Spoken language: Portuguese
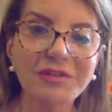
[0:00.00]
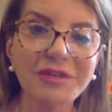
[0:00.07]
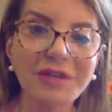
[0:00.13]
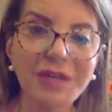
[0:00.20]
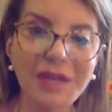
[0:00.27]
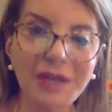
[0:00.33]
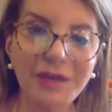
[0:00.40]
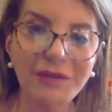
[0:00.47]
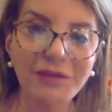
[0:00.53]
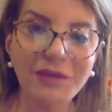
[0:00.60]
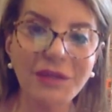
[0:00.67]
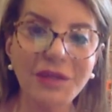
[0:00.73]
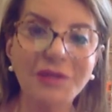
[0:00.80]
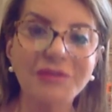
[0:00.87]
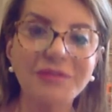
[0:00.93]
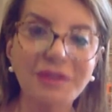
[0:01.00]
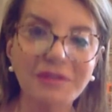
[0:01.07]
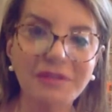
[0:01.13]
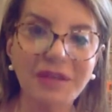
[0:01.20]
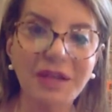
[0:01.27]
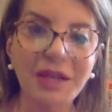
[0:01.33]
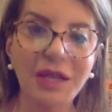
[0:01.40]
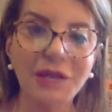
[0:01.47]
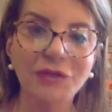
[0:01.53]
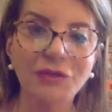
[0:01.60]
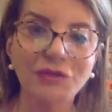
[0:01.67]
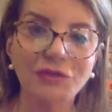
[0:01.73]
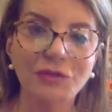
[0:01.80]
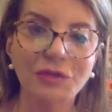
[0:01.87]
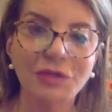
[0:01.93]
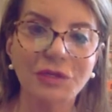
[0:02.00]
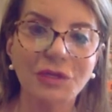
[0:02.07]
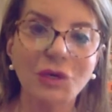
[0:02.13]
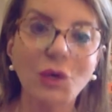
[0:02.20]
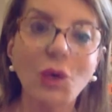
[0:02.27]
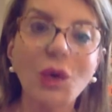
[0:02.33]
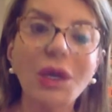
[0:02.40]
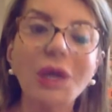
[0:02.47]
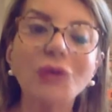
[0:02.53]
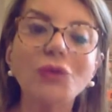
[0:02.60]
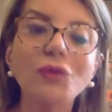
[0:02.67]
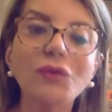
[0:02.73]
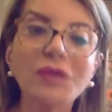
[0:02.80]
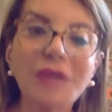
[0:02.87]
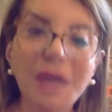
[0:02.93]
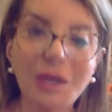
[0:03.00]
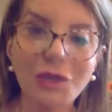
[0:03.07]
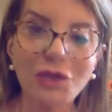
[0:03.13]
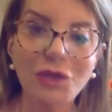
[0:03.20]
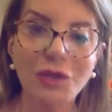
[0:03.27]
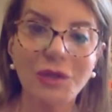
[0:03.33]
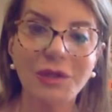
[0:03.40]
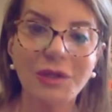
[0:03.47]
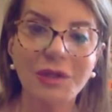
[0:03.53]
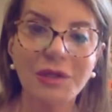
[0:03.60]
de greve sem salários. Qual é a novidade,